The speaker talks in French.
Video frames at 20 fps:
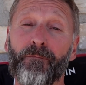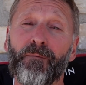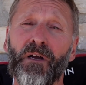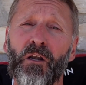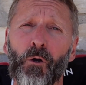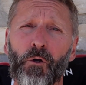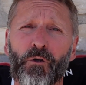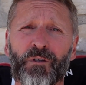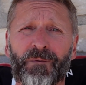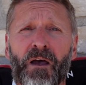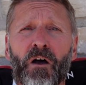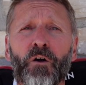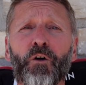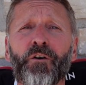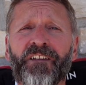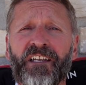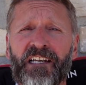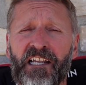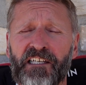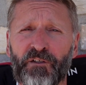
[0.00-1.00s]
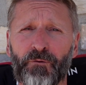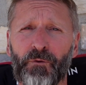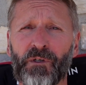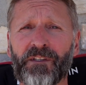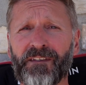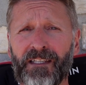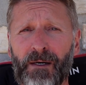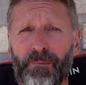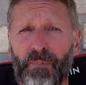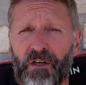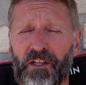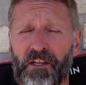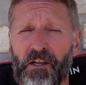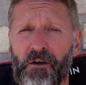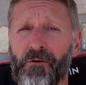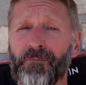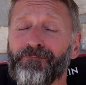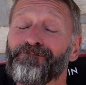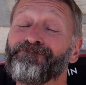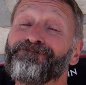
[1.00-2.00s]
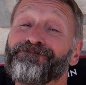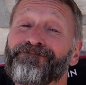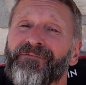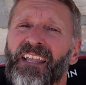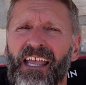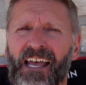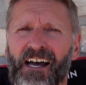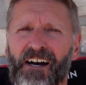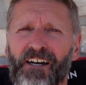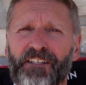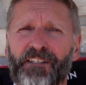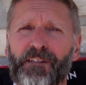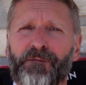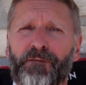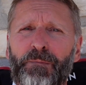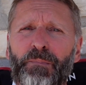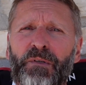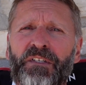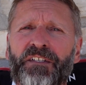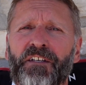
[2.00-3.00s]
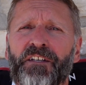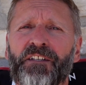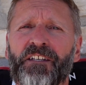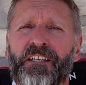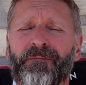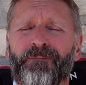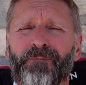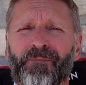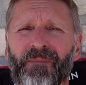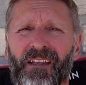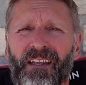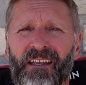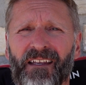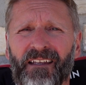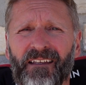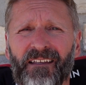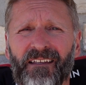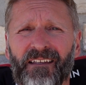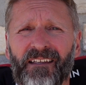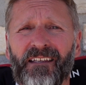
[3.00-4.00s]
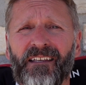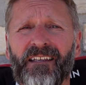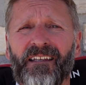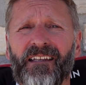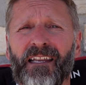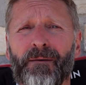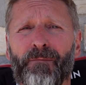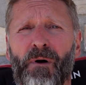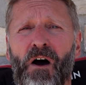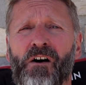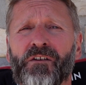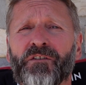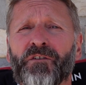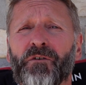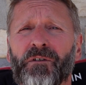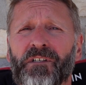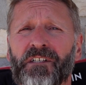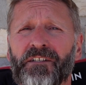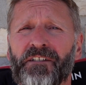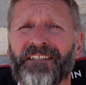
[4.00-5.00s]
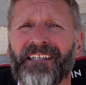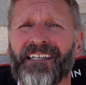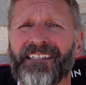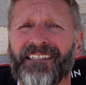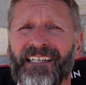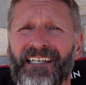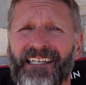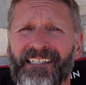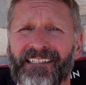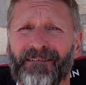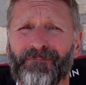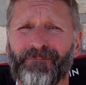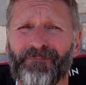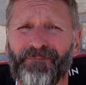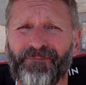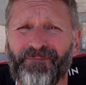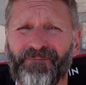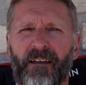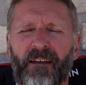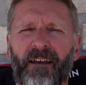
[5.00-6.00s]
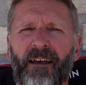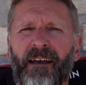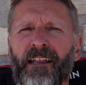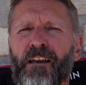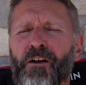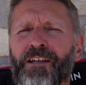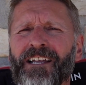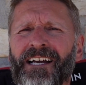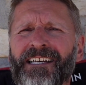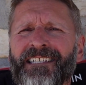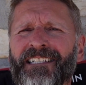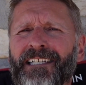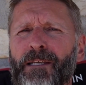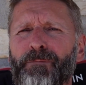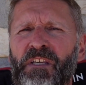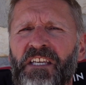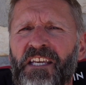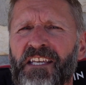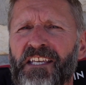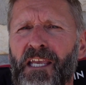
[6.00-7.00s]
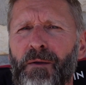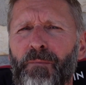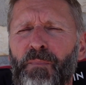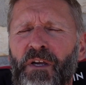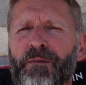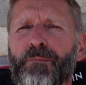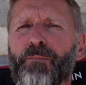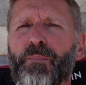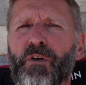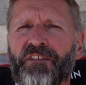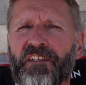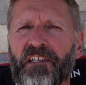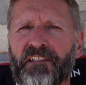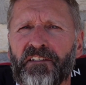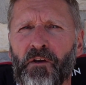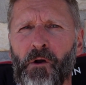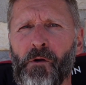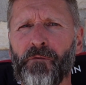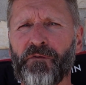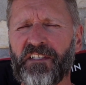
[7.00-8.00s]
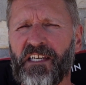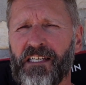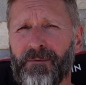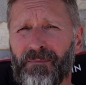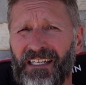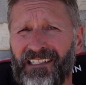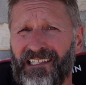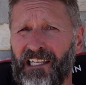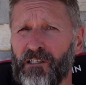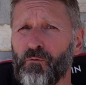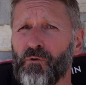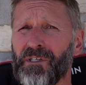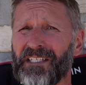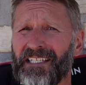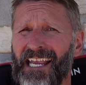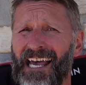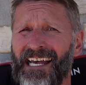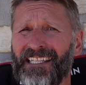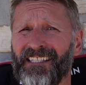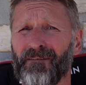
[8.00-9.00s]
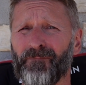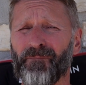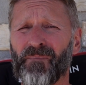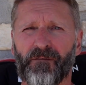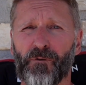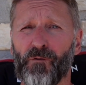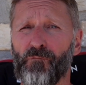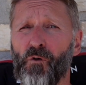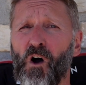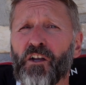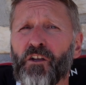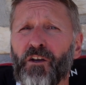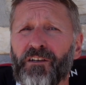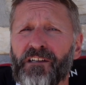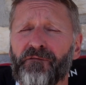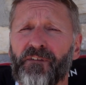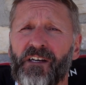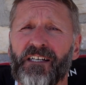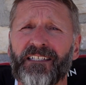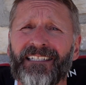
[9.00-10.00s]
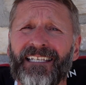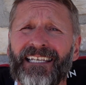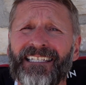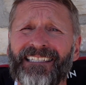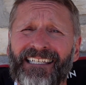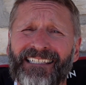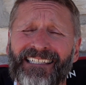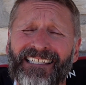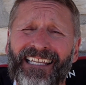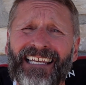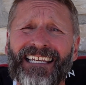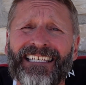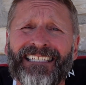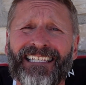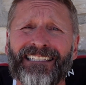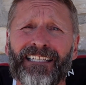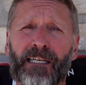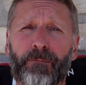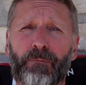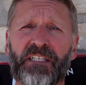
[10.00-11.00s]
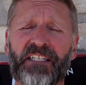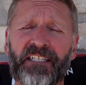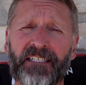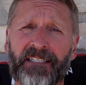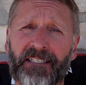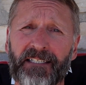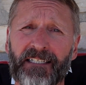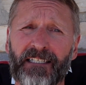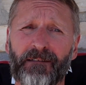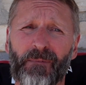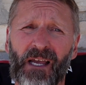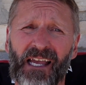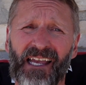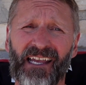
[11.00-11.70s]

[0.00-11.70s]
Malheureusement, on connaît la suite. Napoléon a été fait prisonnier et il est mort sur l'île de Sainte-Hélène. Alors, quand les Américains prennent possession officiellement de la Louisiane, il faut voir que les Français étaient très établis ici